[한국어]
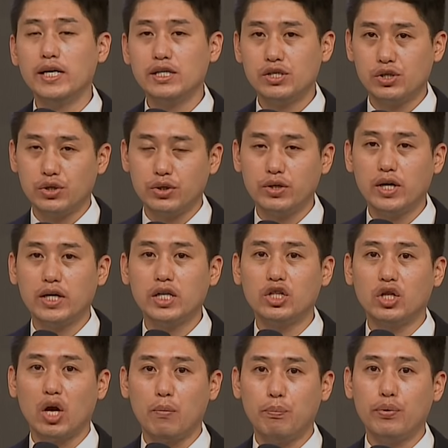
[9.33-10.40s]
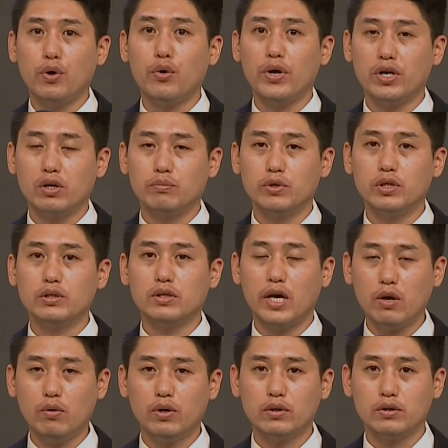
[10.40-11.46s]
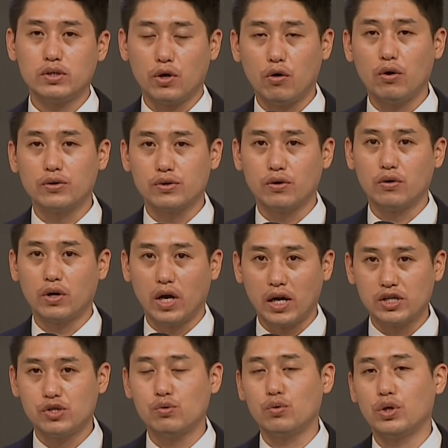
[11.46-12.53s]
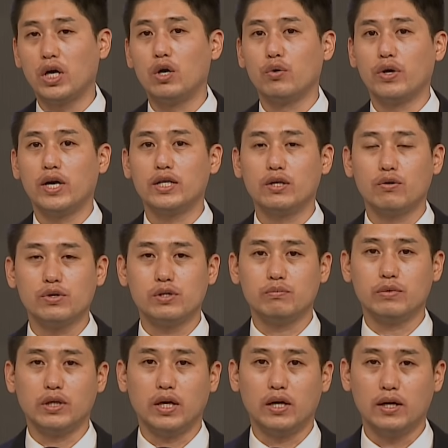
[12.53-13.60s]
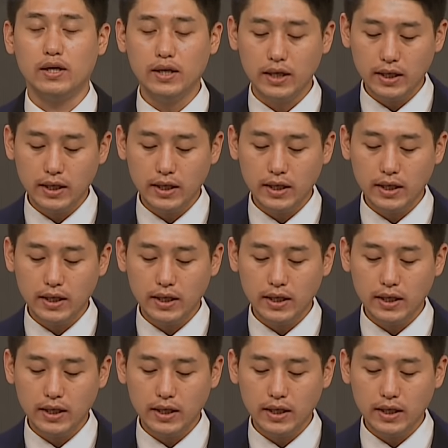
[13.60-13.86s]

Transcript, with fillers: 지휘관의 대표 이름을 세워 적어서 가지고 나오게 하는 것입니다.